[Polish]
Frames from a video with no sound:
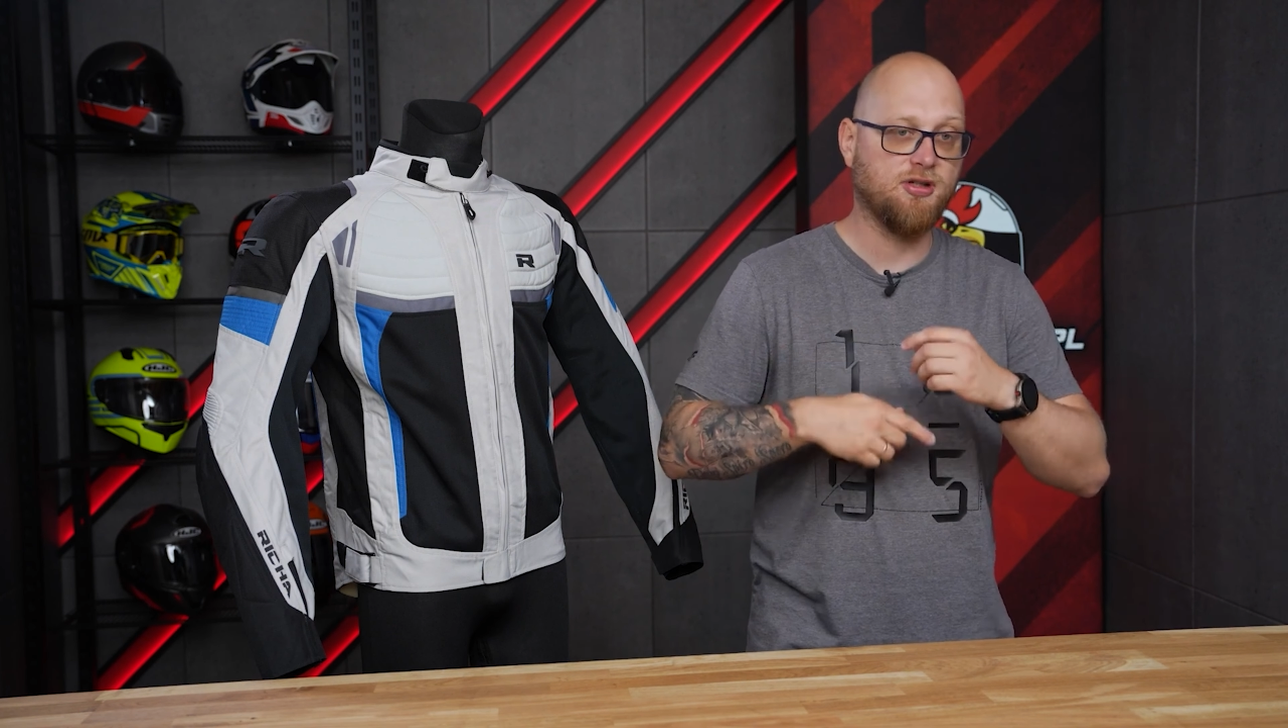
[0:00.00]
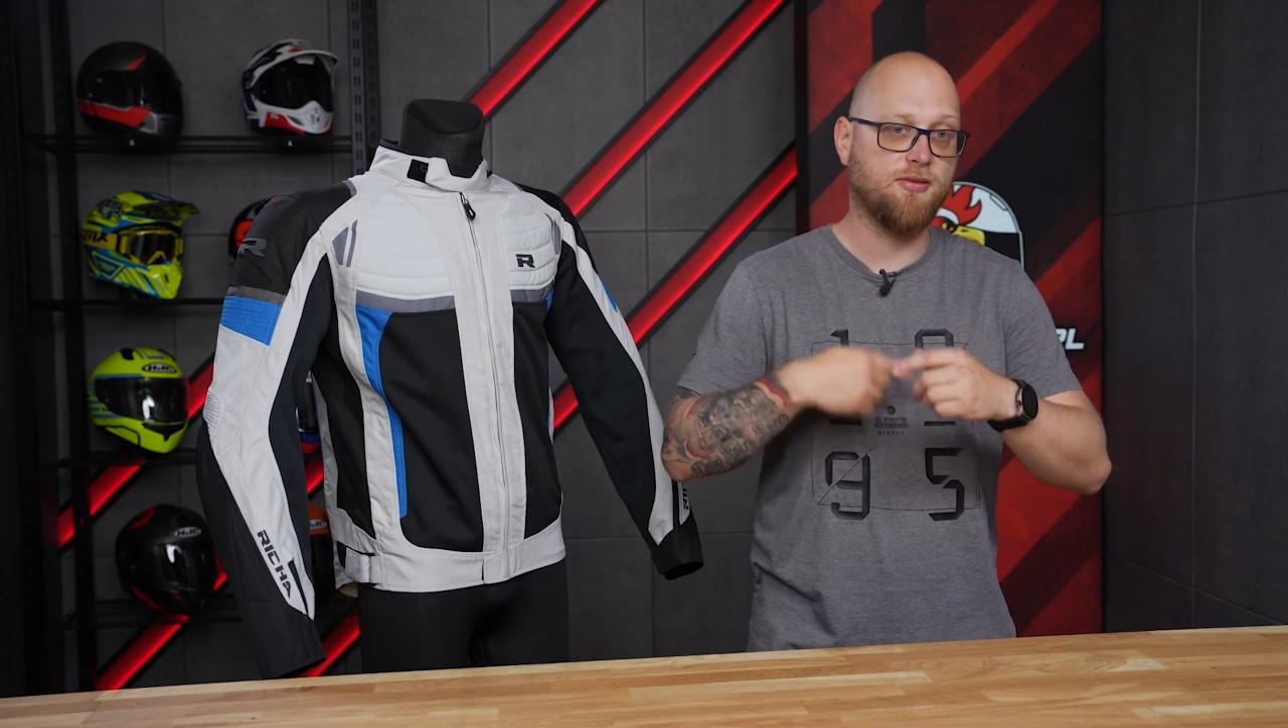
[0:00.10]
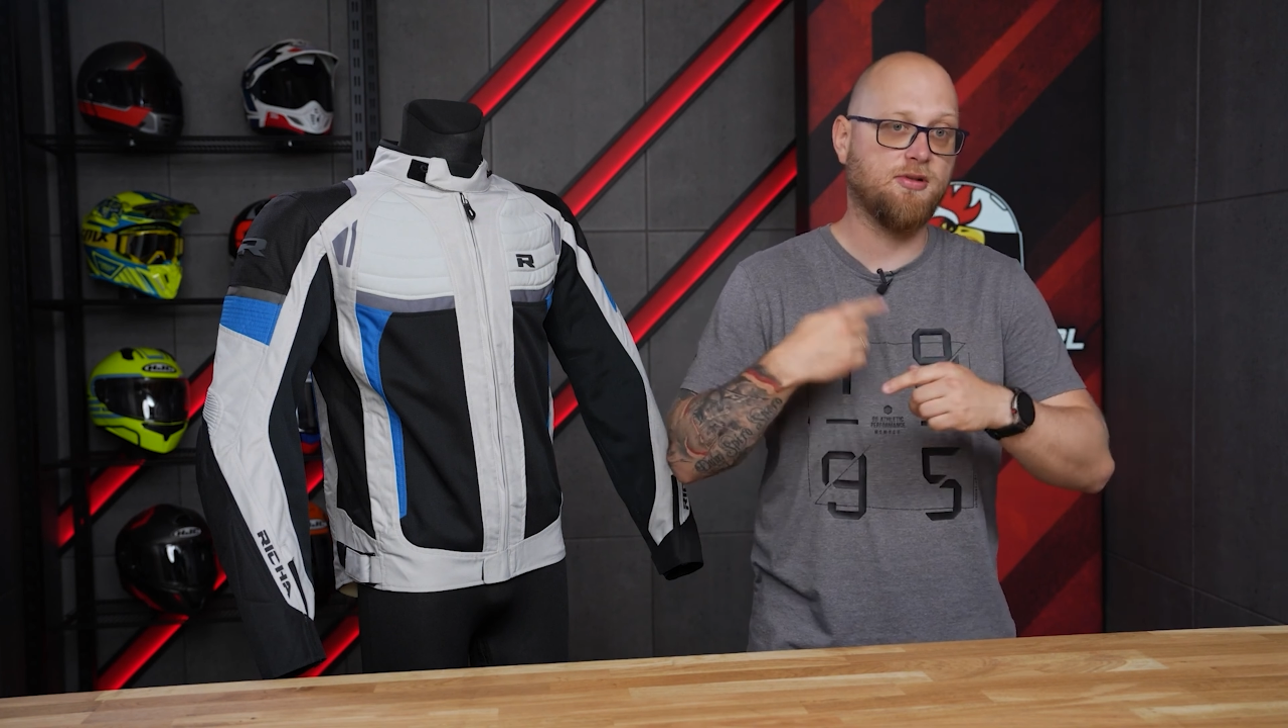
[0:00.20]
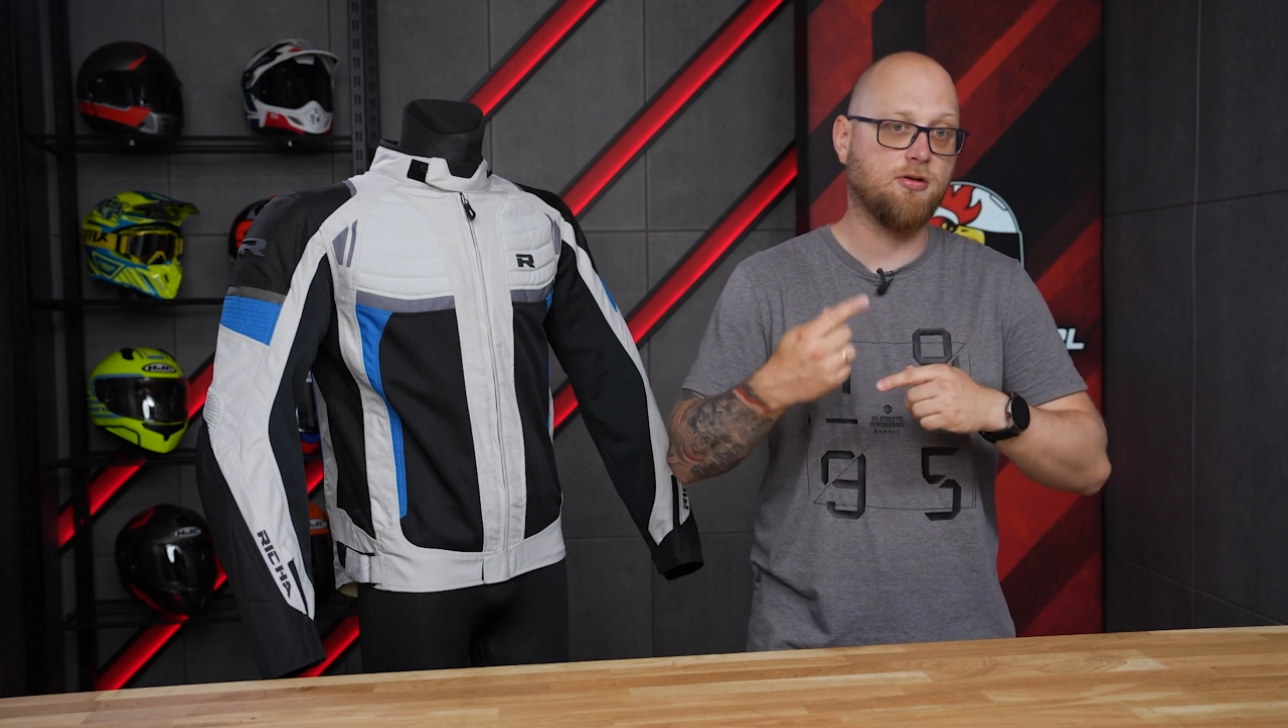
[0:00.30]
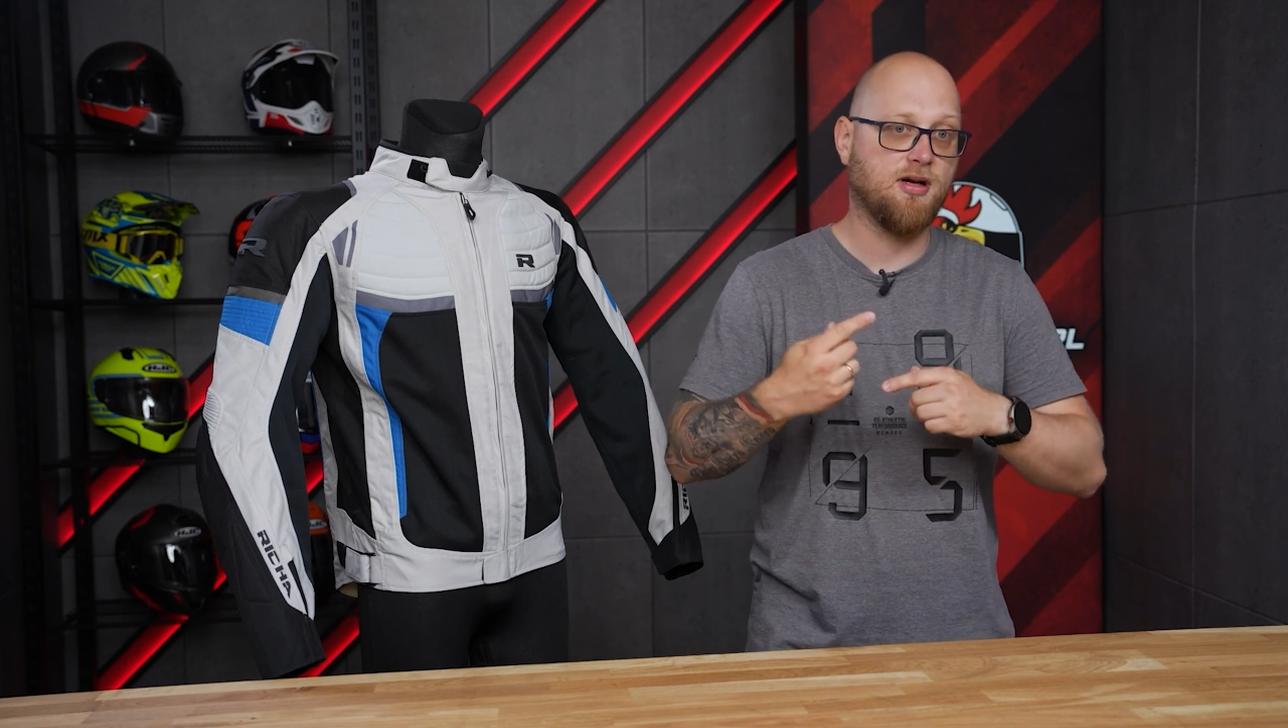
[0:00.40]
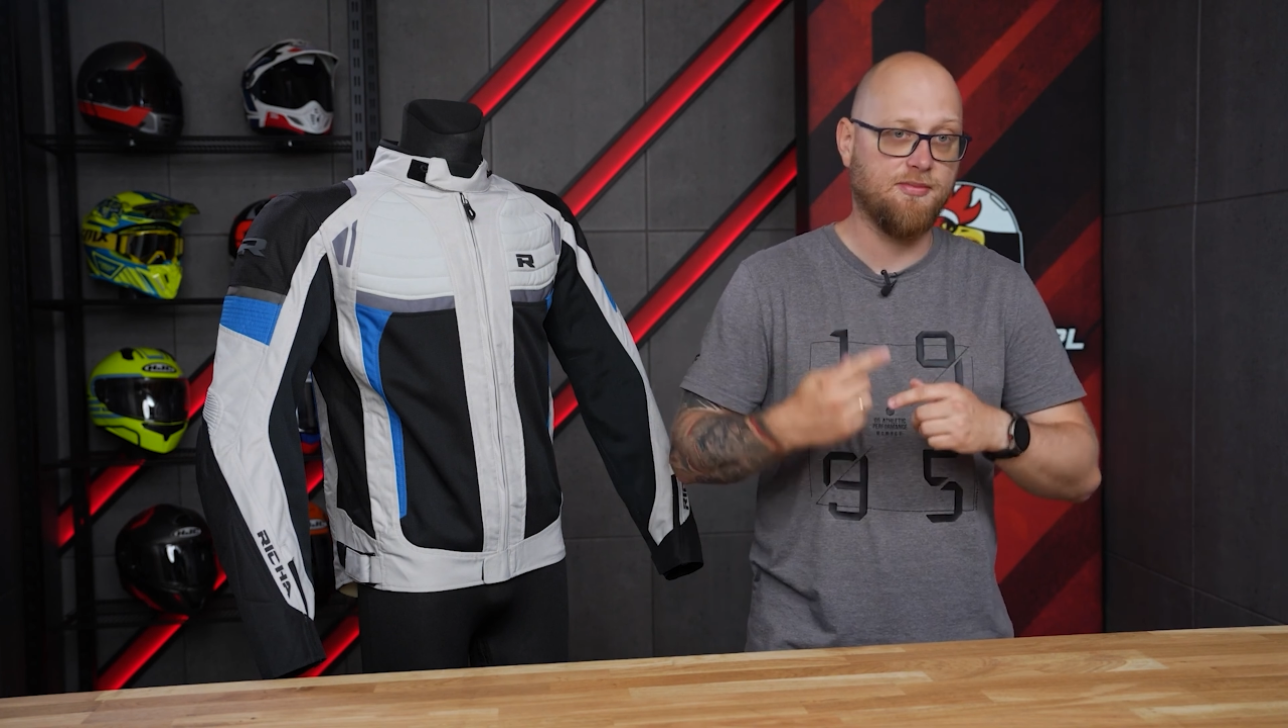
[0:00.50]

to dają tylko